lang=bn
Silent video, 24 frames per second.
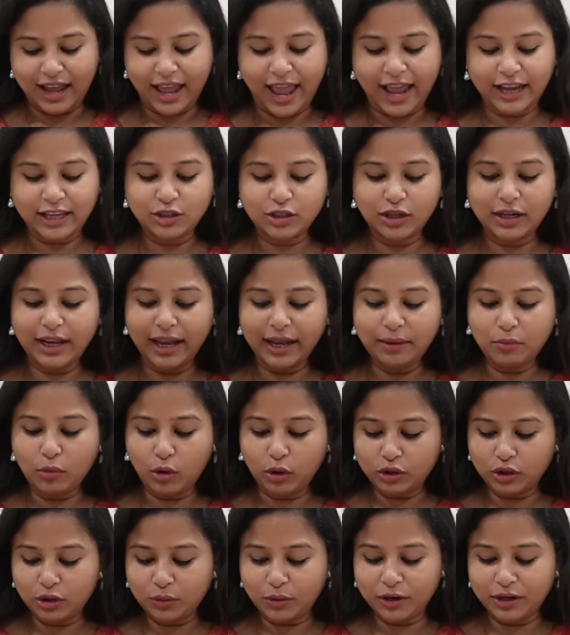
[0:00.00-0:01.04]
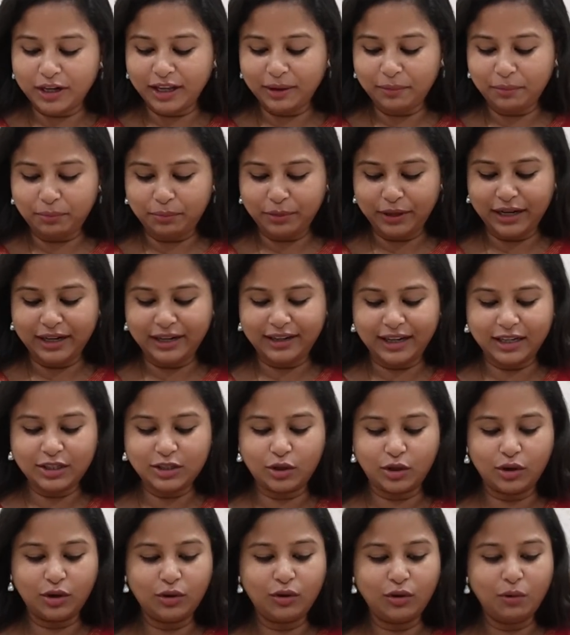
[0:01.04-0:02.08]
অ্যাকচুয়ালি এই মধুবনী প্রিন্টের
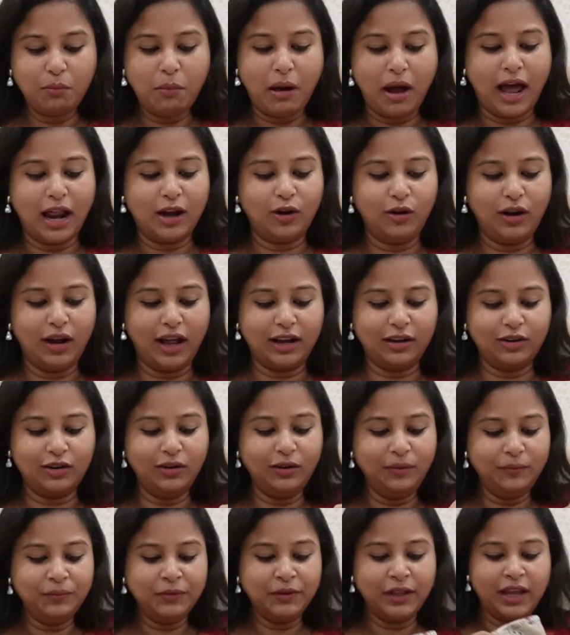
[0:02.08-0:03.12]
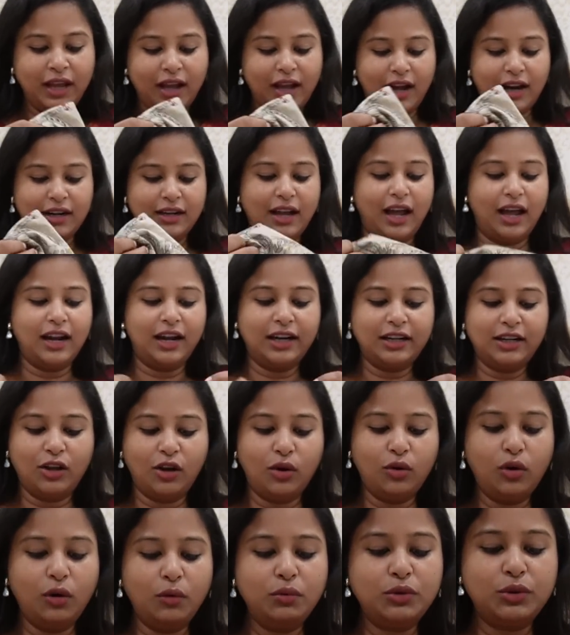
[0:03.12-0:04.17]
জন্য খুব ভালো লাগলো আর কালারটাও
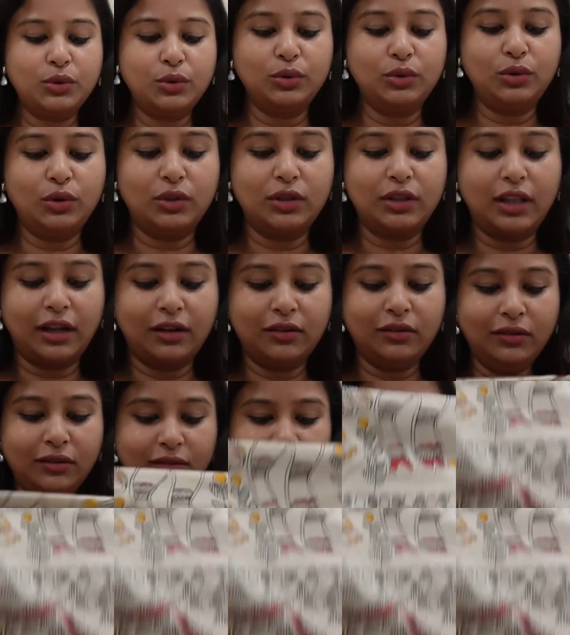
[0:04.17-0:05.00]
খুব সুন্দর দেখো